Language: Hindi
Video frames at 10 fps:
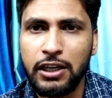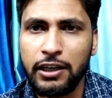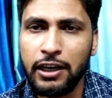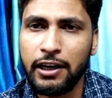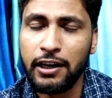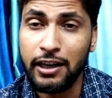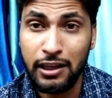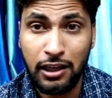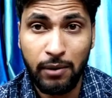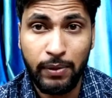जनरेटर
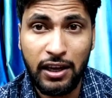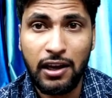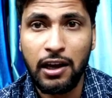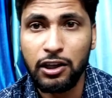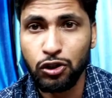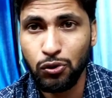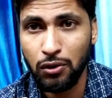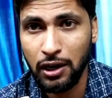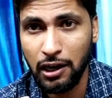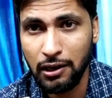के अंदर भी
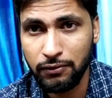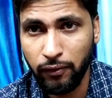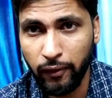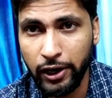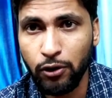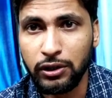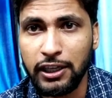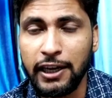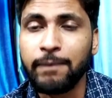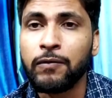जो फील्ड
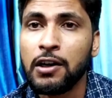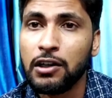होती है